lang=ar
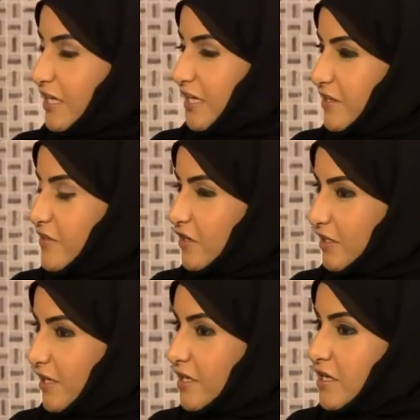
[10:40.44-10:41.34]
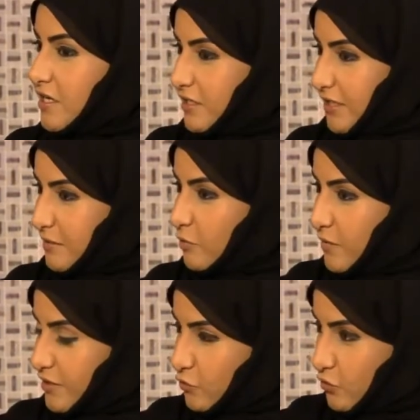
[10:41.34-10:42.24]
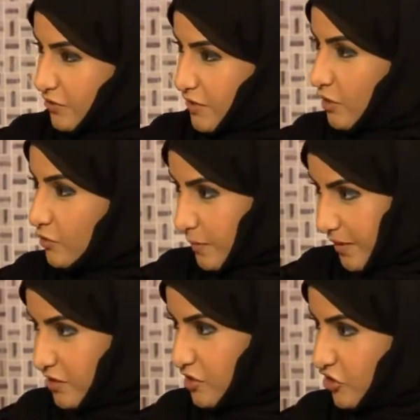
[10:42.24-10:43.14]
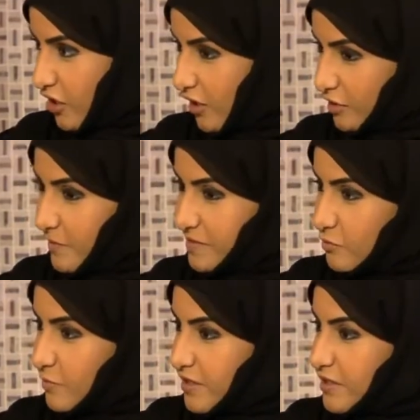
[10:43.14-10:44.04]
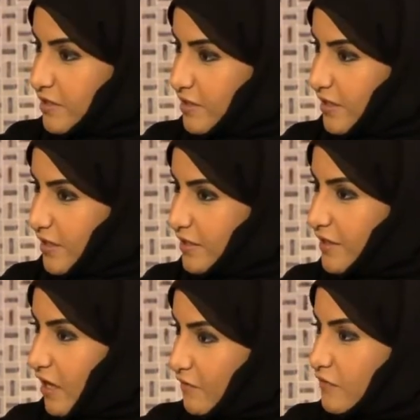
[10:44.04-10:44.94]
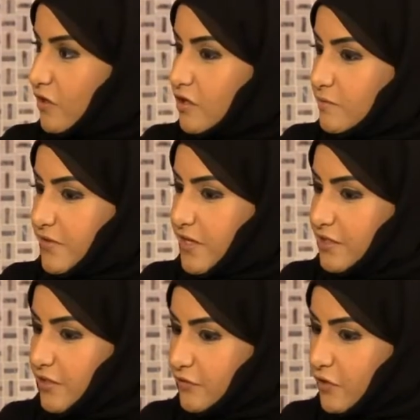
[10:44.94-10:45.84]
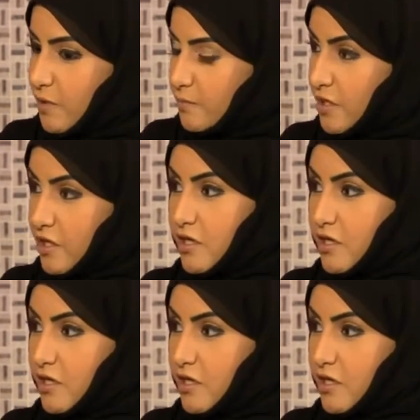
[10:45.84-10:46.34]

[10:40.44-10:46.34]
الحين ثانيه إيه. يعني انتم تختارون طبعا الجهات بس ممكن كافراد مثلا عندهم